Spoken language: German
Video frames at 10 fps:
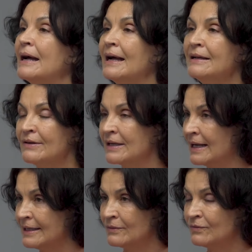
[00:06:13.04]
eine,
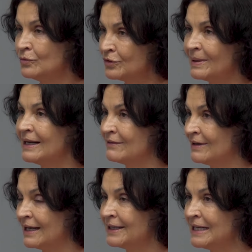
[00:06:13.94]
eine wunderbare
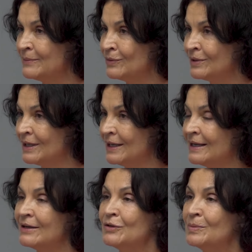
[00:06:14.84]
Wahrnehmung
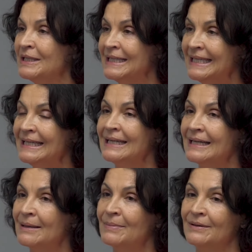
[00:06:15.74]
über die
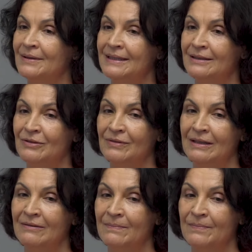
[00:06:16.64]
Dinge, aber
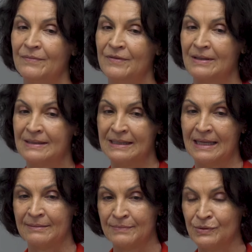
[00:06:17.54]
irgendwie wird sie
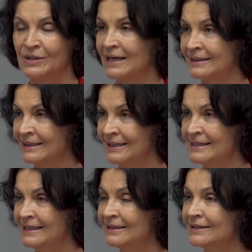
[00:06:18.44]
dann
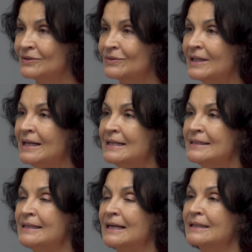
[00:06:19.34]
psychiatrisiert und
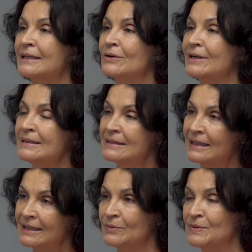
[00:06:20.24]
sie sagt dann auch ganz
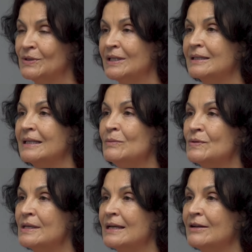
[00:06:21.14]
klar, in der Psychiatrie
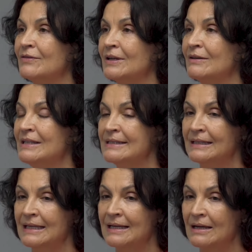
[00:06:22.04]
muss ich einfach
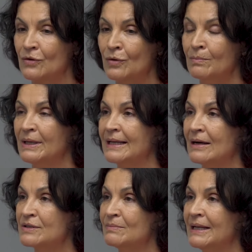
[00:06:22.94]
gewisse Dinge komplett
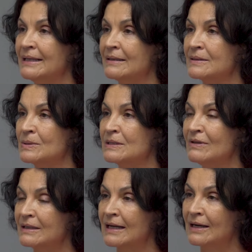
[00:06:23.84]
ausblenden,
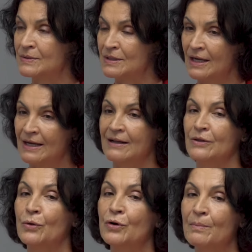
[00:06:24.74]
sonst wird daraus
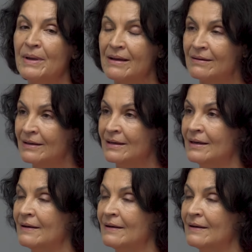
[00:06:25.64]
noch mehr